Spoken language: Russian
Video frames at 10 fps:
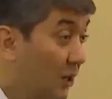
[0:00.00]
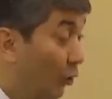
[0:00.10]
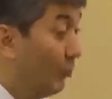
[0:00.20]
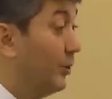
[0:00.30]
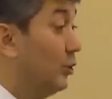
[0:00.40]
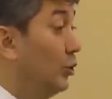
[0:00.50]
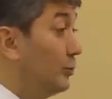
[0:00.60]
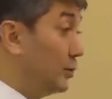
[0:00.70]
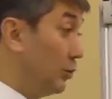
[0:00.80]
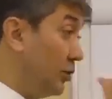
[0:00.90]
Он придет,
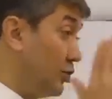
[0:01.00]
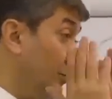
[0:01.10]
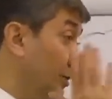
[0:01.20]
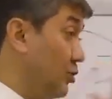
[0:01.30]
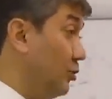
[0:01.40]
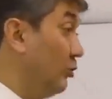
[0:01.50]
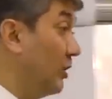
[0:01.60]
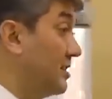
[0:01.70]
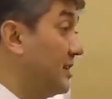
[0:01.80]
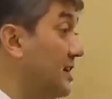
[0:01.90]
потом начнет подчиненный
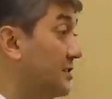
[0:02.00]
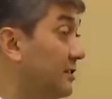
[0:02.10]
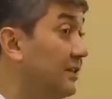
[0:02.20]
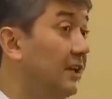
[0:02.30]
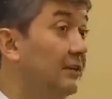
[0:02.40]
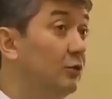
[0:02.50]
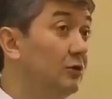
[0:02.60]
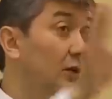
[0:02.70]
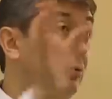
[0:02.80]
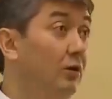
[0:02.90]
рассказывать, делай вот
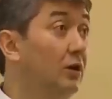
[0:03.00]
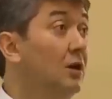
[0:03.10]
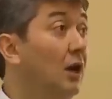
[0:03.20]
такое.